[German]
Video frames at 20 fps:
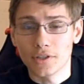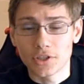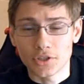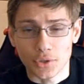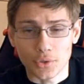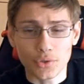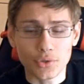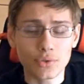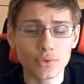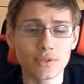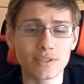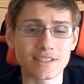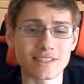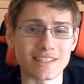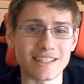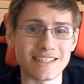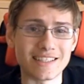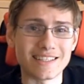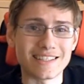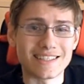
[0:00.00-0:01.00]
Die Steuerung
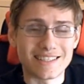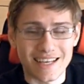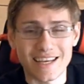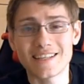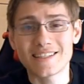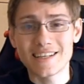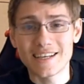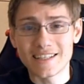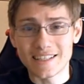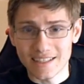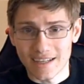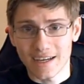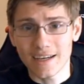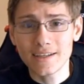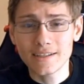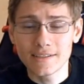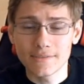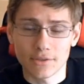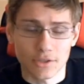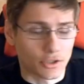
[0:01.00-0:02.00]
ist sehr, sehr
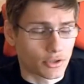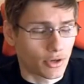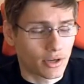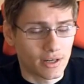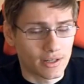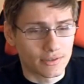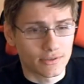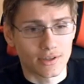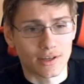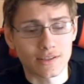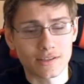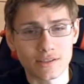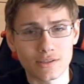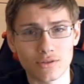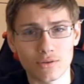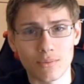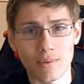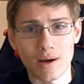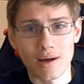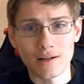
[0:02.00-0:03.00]
direkt. Wir steuern also ganz
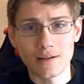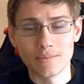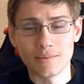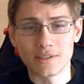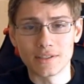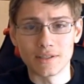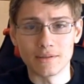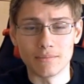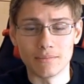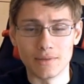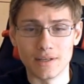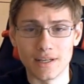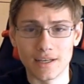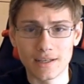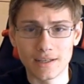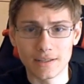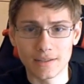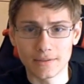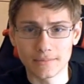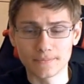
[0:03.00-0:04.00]
normal mit dem
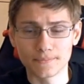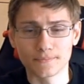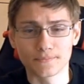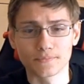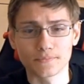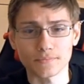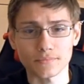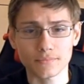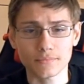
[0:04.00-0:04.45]
linken